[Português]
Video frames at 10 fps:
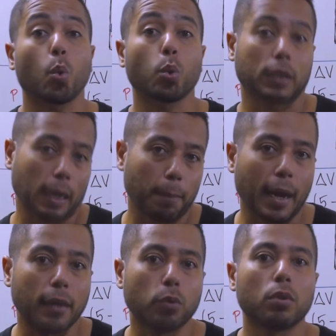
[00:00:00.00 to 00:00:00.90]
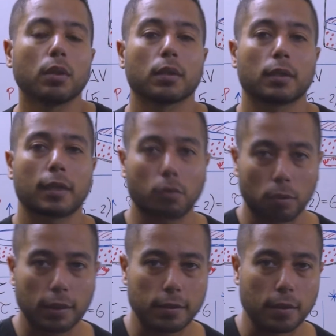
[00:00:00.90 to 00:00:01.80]
o trabalho que
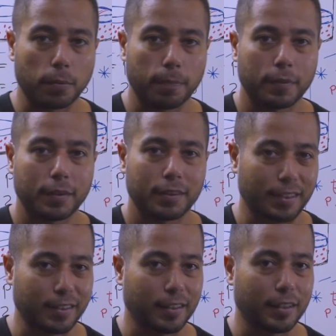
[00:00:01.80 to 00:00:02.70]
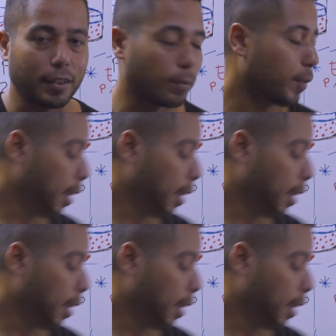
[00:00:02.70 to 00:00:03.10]
aconteceu. Vocês entenderam?